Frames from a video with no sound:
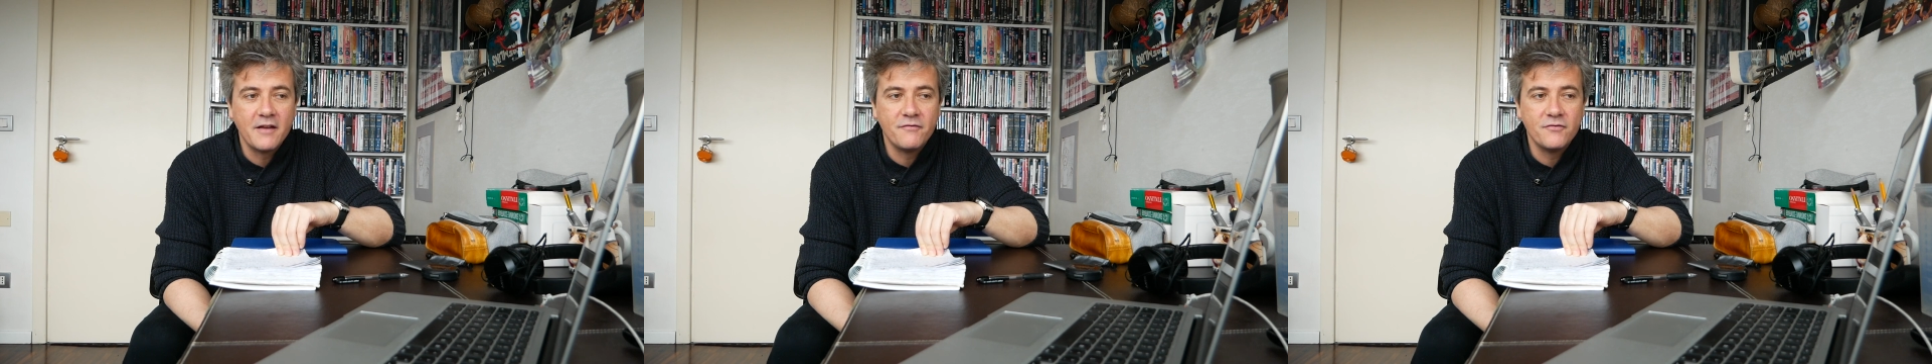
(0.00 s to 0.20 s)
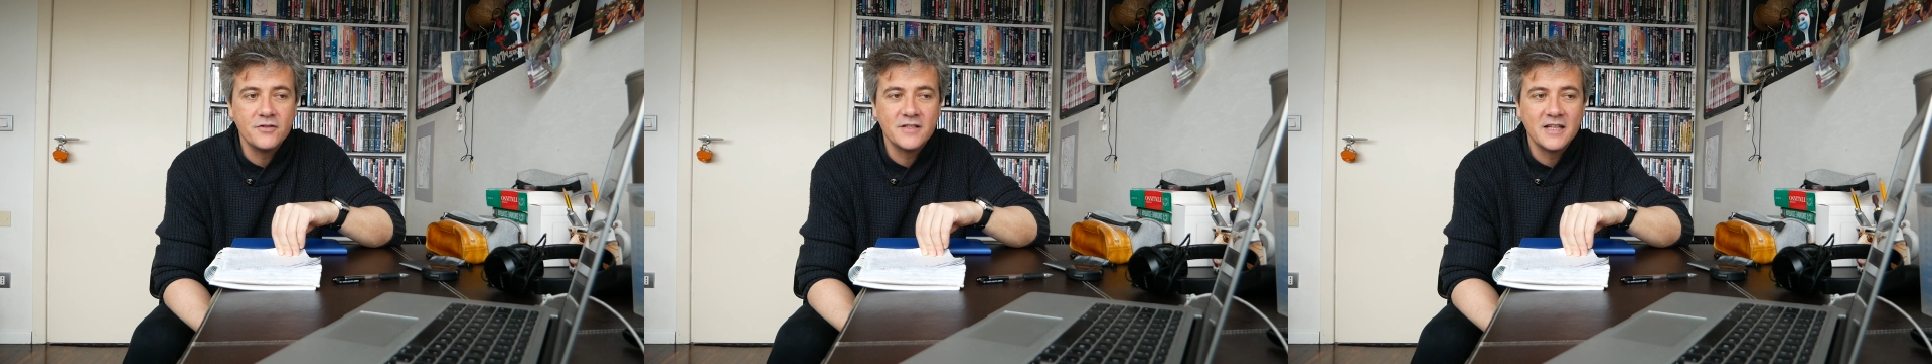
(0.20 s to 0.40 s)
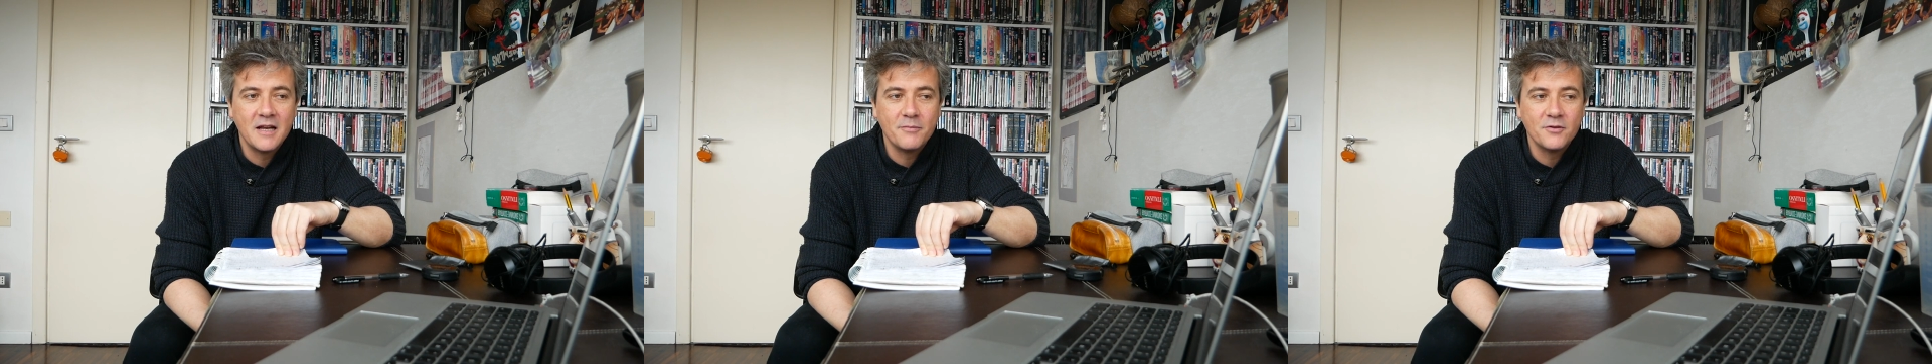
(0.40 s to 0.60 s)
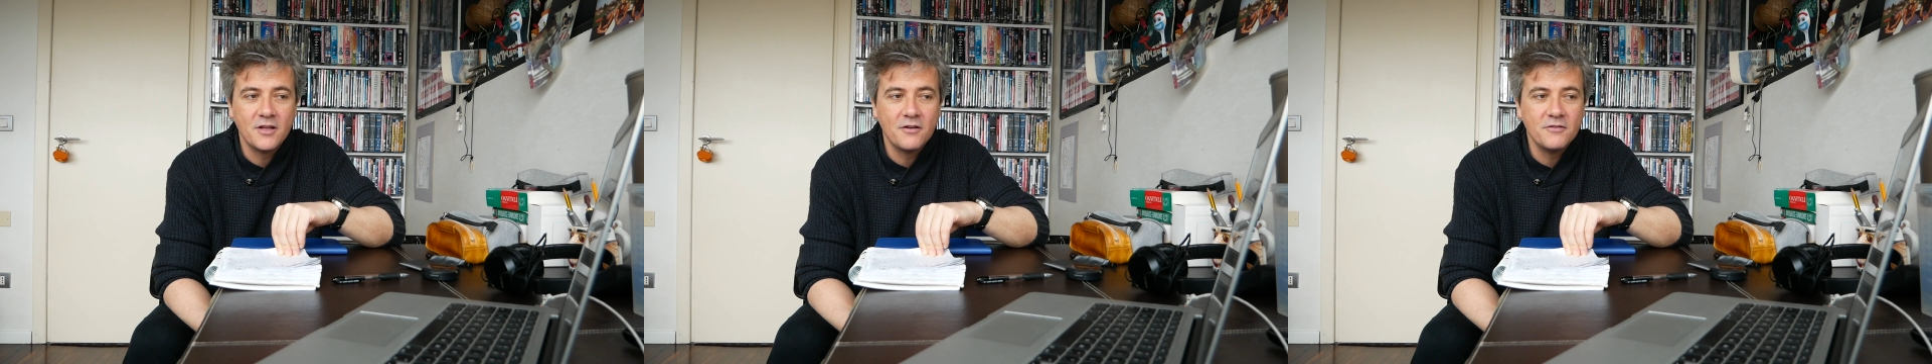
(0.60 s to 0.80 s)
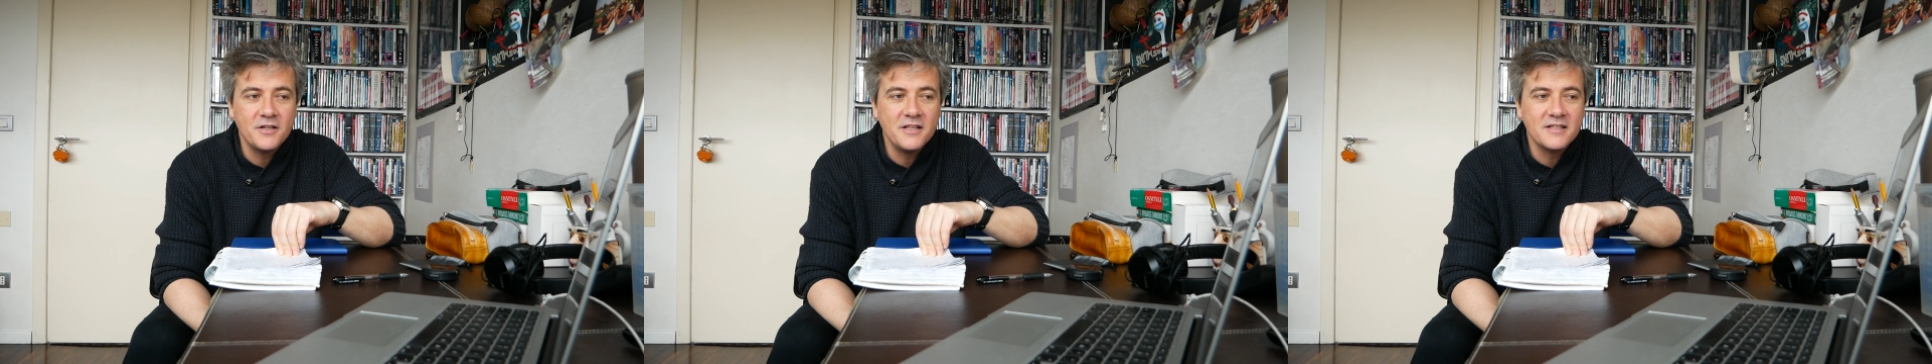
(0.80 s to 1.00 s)
forse è la
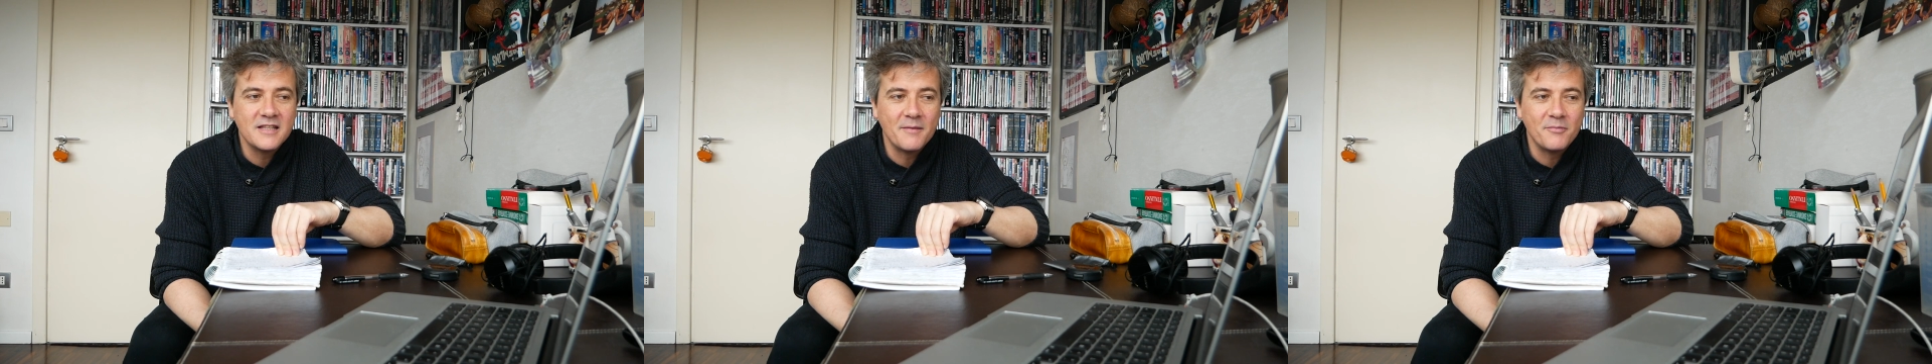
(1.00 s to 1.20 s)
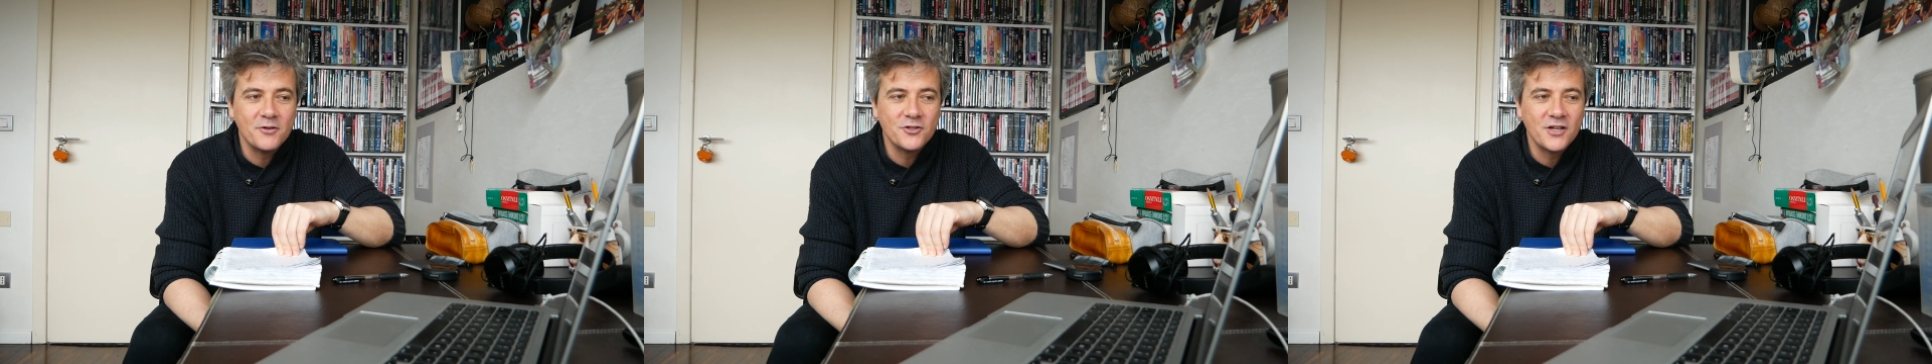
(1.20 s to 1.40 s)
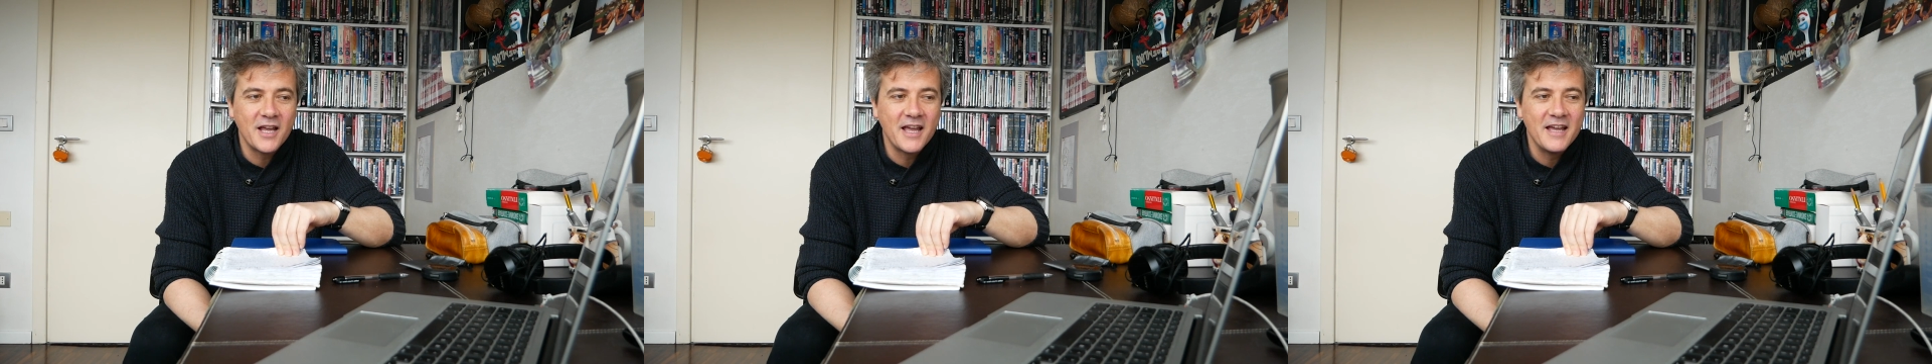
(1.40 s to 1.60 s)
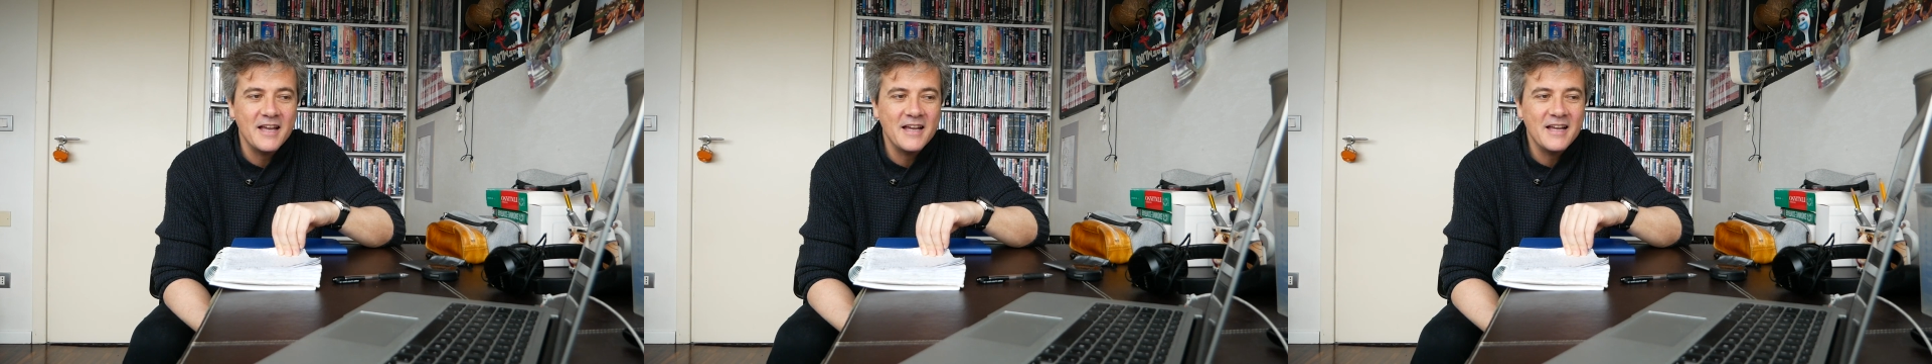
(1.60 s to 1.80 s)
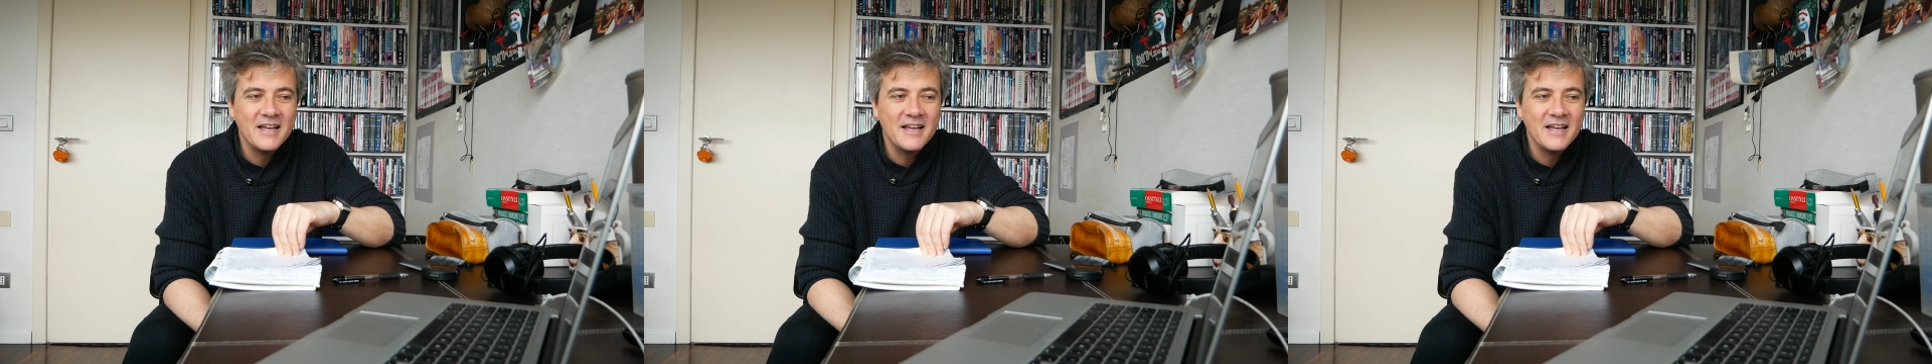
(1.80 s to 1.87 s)
protagonista, poi c'è